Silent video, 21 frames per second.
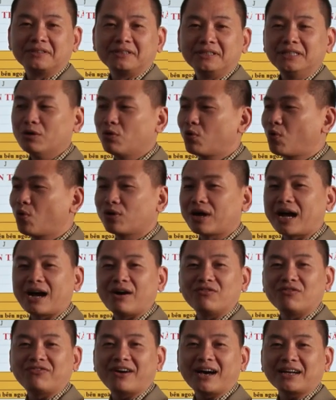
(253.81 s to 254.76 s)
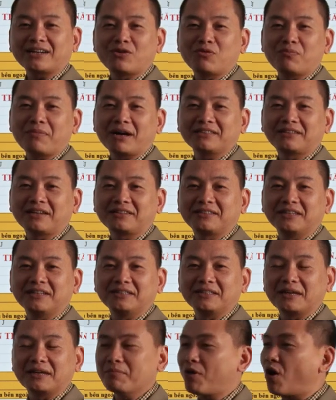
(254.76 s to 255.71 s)
yêu cô nào phát không may thất
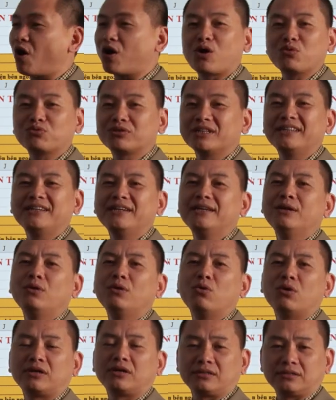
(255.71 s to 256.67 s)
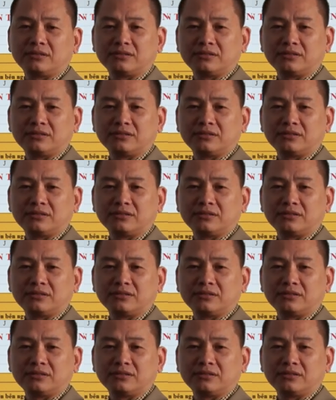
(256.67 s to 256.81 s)
tình cái bỏ công ty đi luôn.